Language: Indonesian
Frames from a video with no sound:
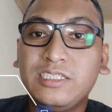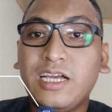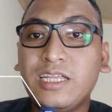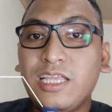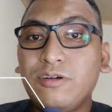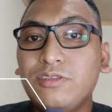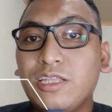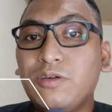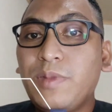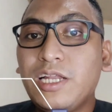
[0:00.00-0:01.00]
Jangan takut
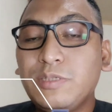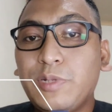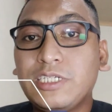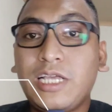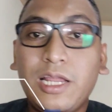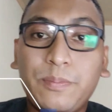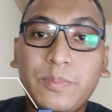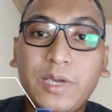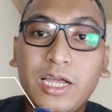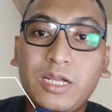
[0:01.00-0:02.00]
atau malas periksa lab.
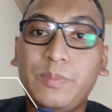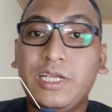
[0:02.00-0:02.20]
Ada